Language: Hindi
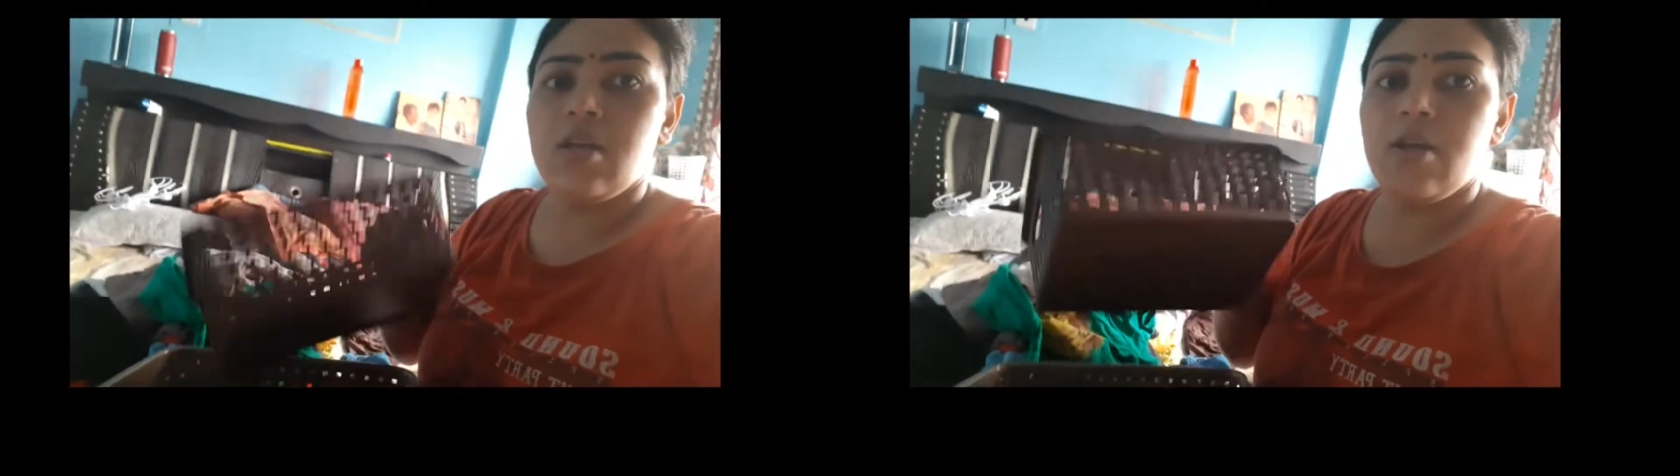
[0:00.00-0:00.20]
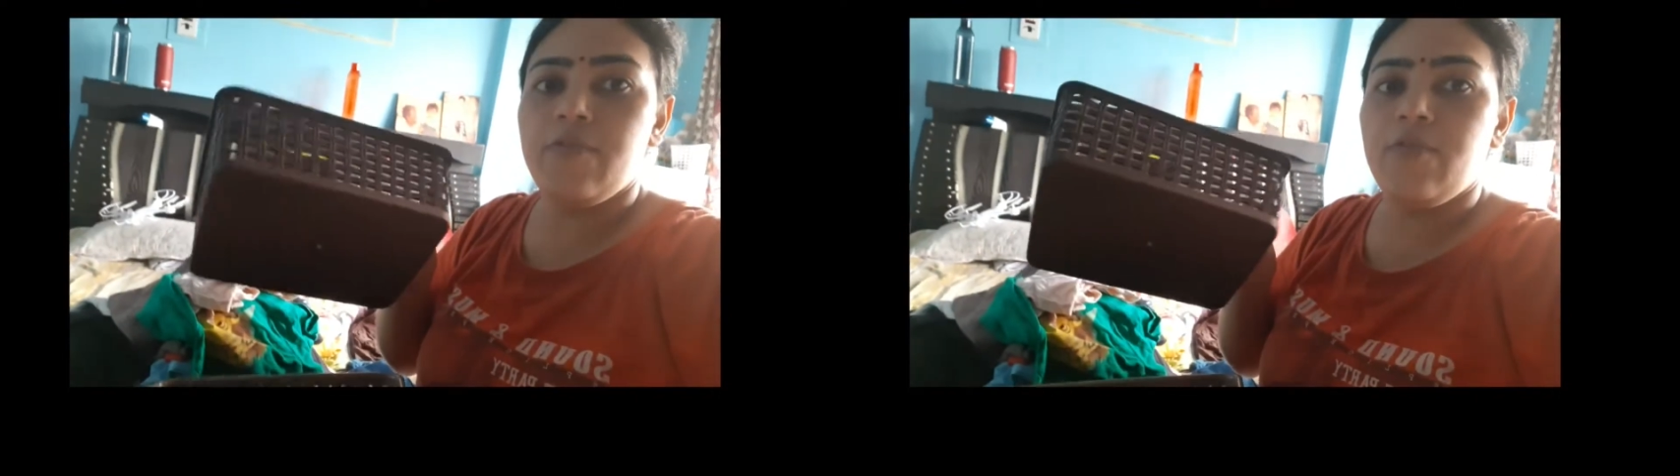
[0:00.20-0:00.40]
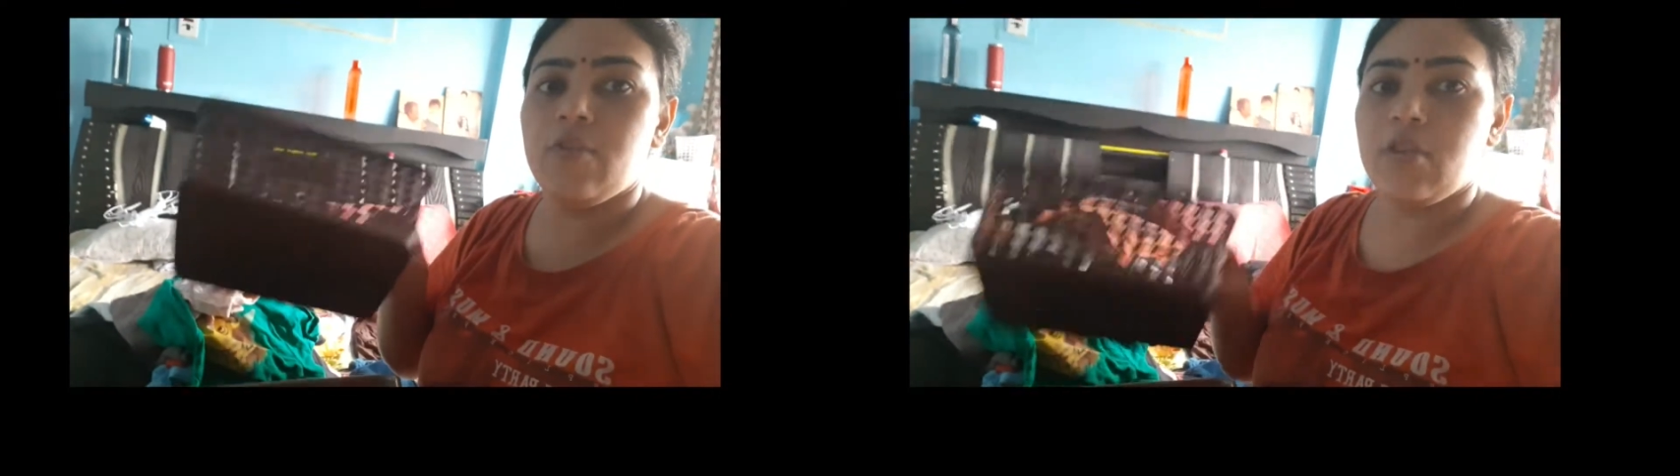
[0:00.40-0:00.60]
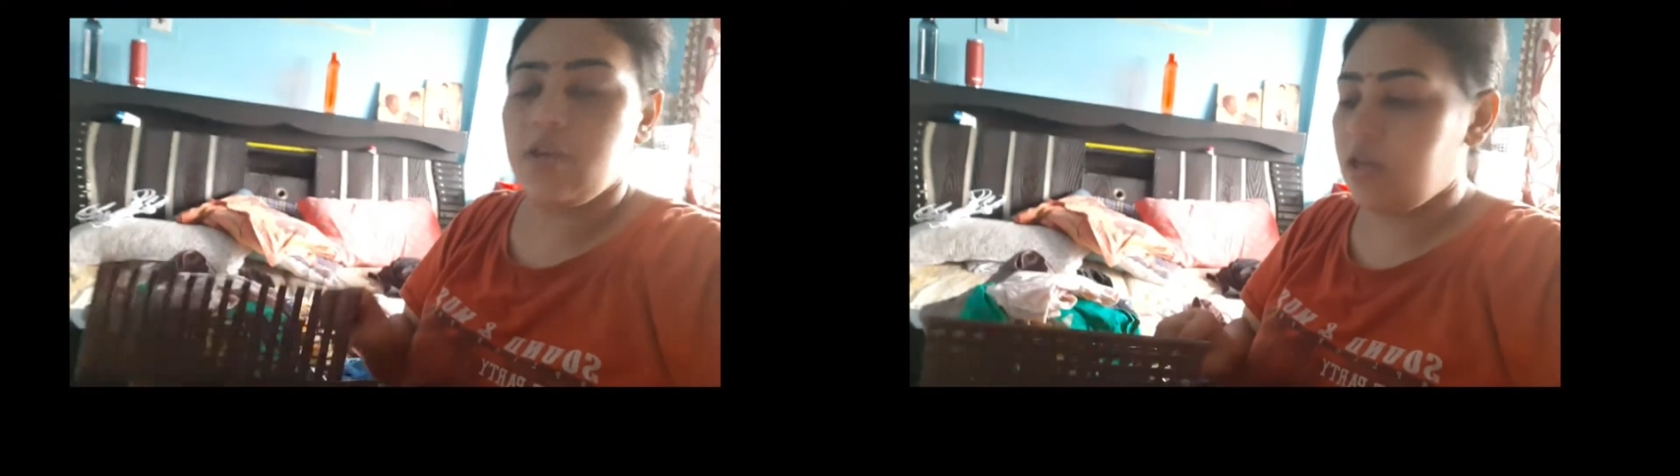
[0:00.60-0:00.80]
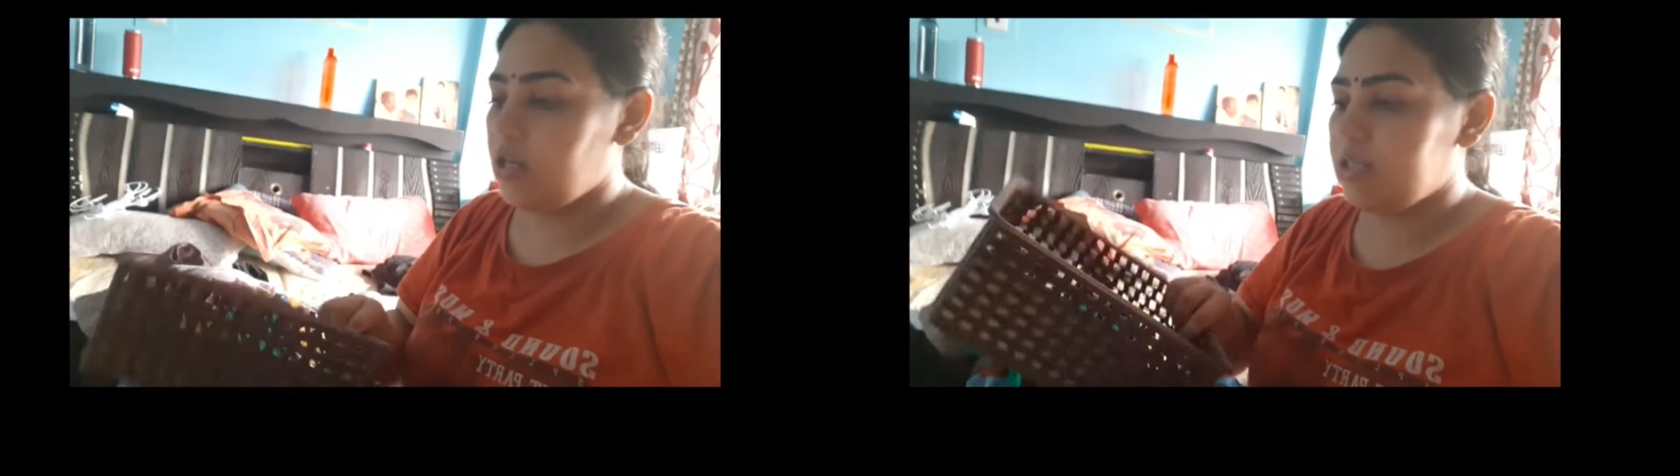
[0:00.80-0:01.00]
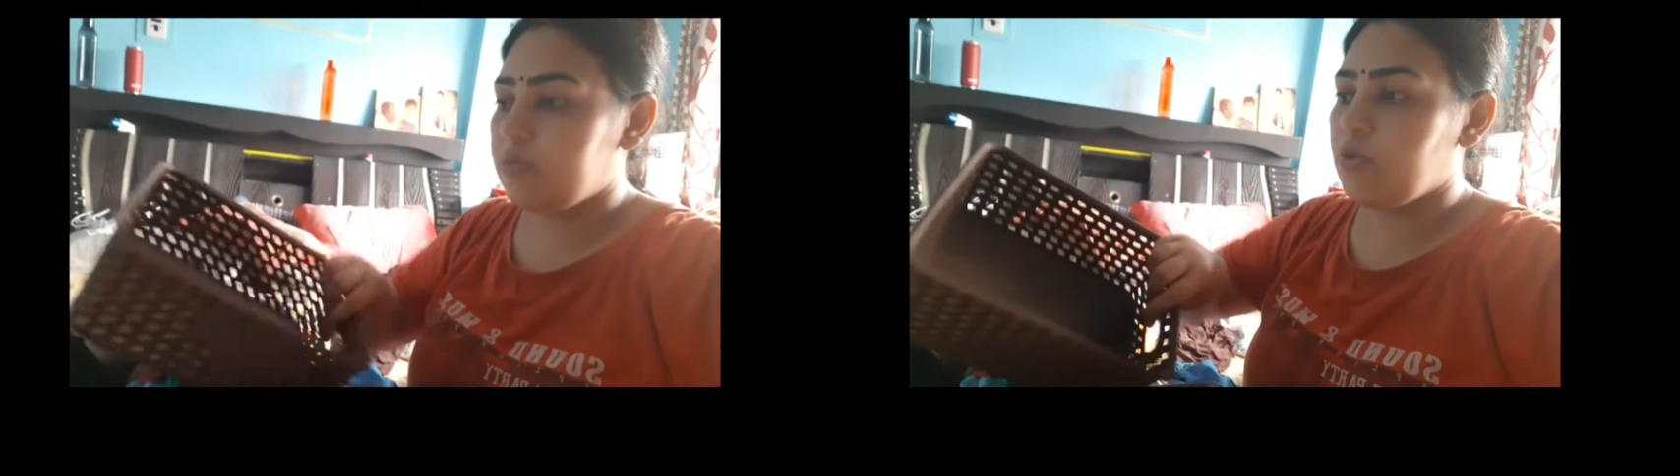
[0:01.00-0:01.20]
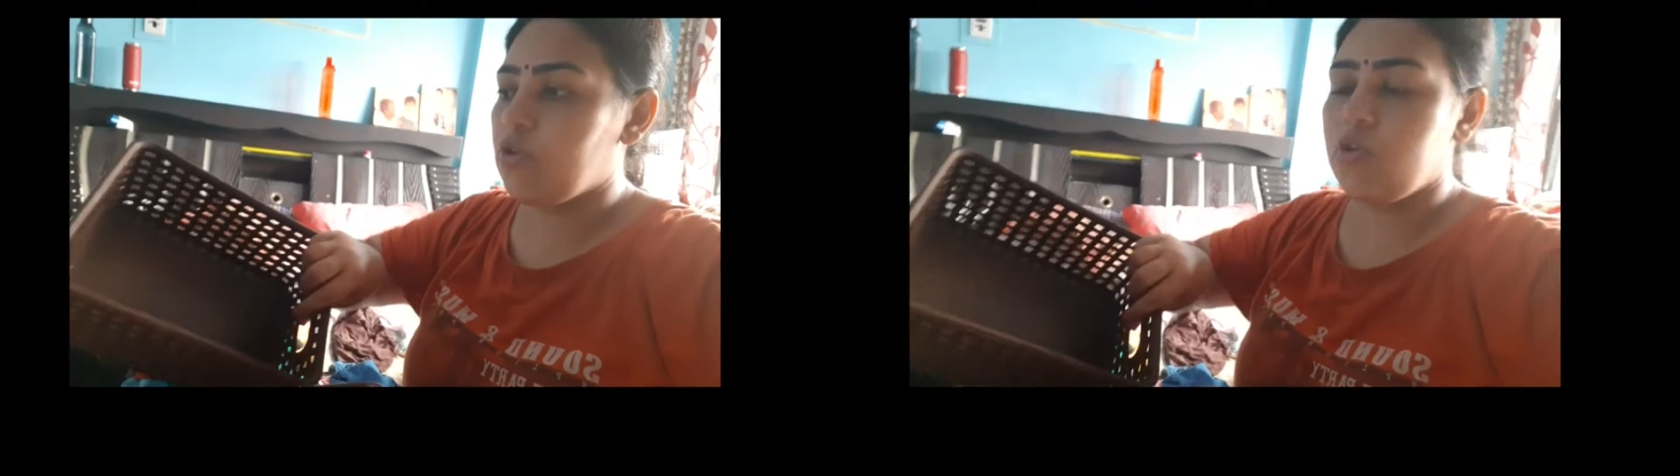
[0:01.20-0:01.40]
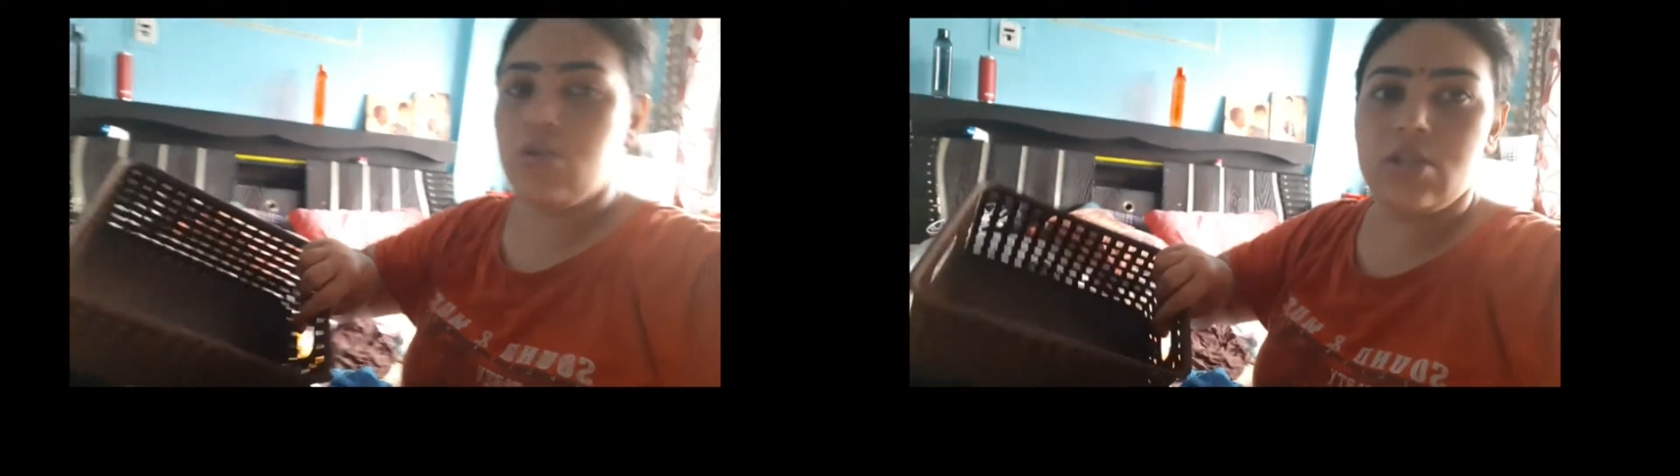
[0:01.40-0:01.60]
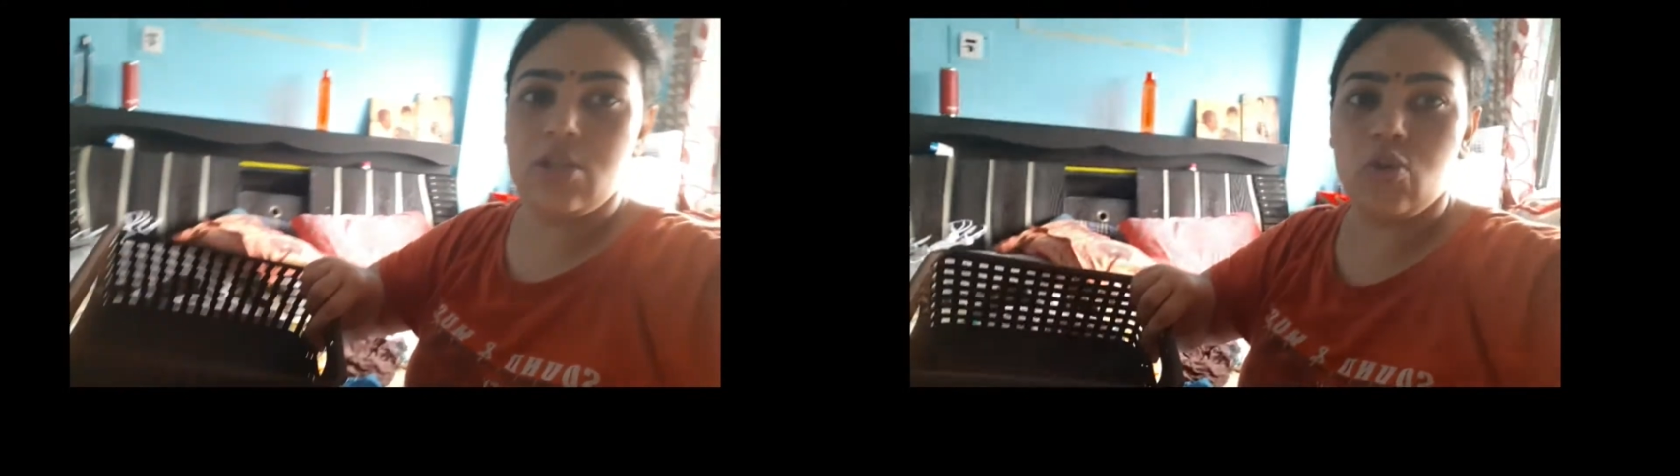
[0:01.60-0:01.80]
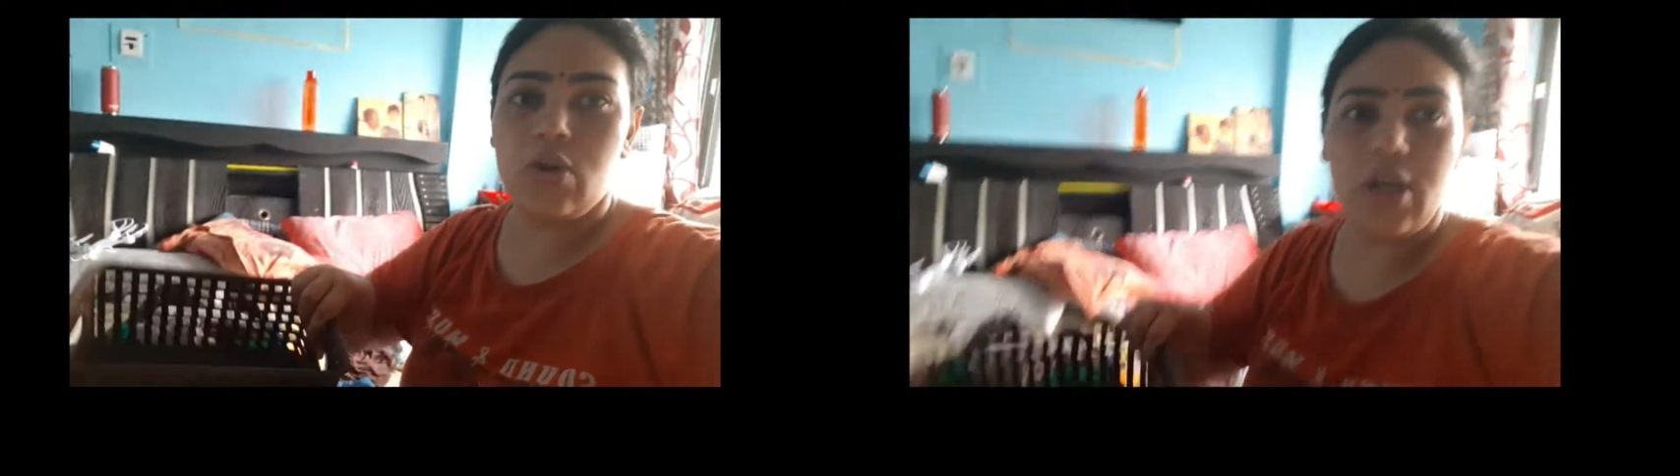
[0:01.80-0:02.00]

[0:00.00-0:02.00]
अभियुक्त के है ना इसमें तो जैसे छोटे